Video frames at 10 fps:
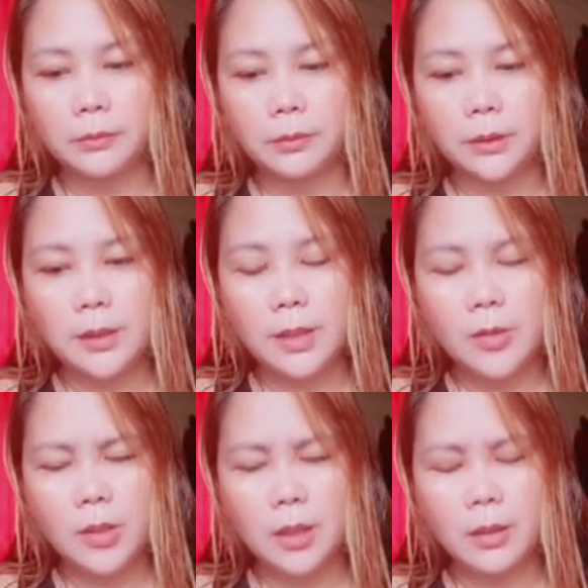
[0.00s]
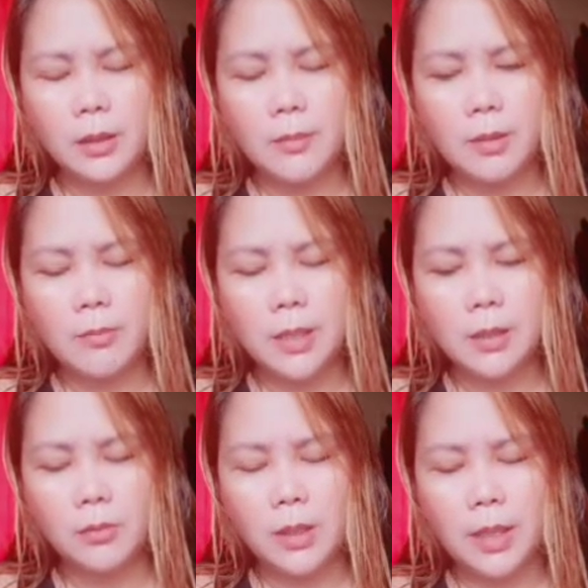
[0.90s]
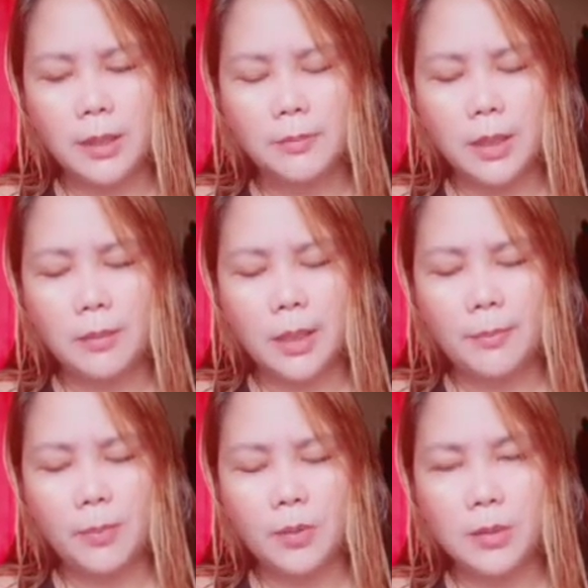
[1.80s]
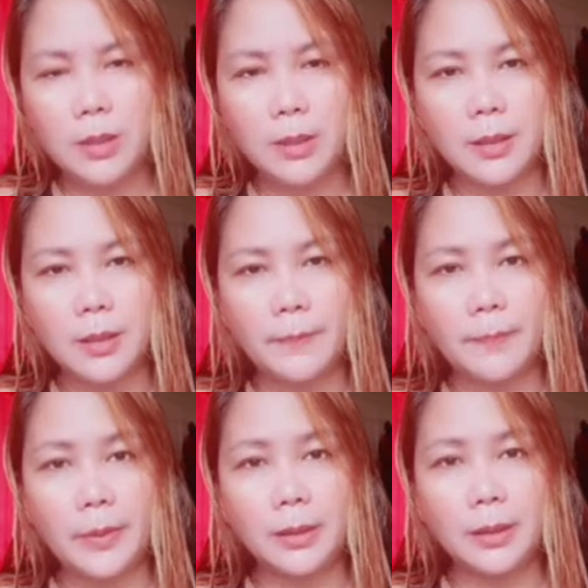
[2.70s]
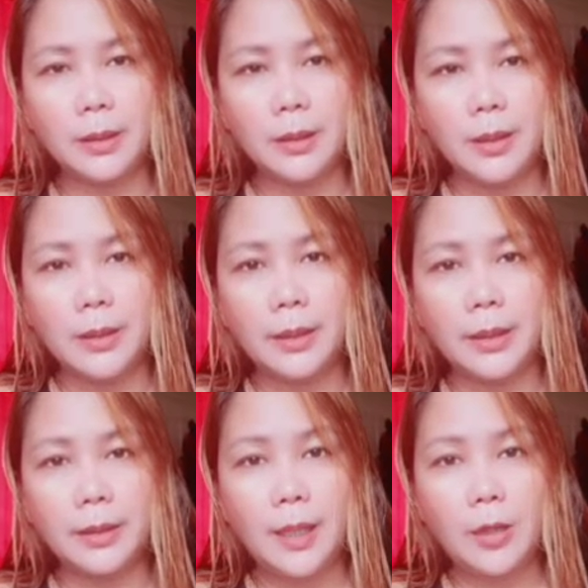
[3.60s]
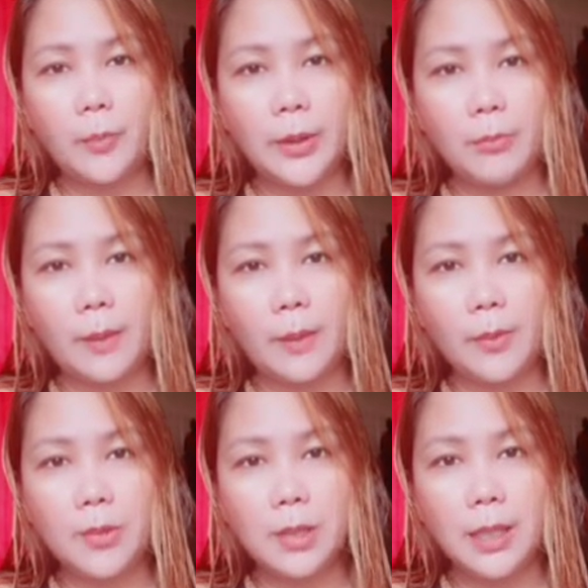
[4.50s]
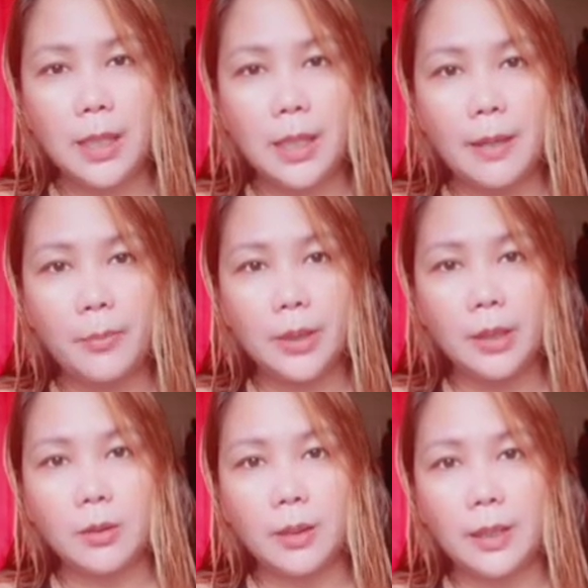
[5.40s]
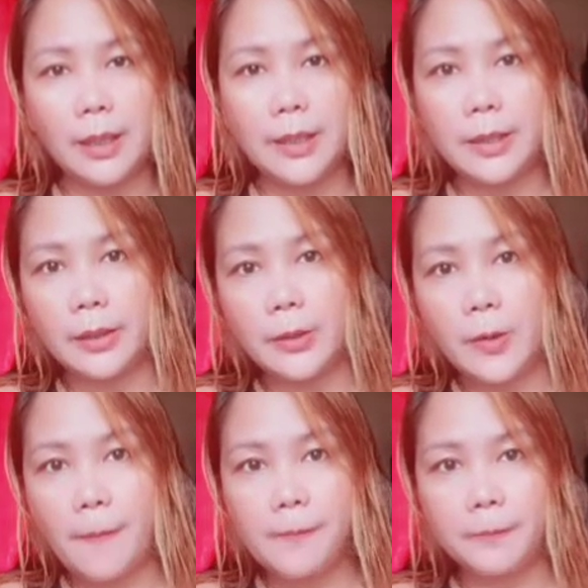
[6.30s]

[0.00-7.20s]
kasi yun ang nababasa ko lagi mga mga post, eh, pag nakita ko pa yung mga post nila, pwede kong ilagay dito.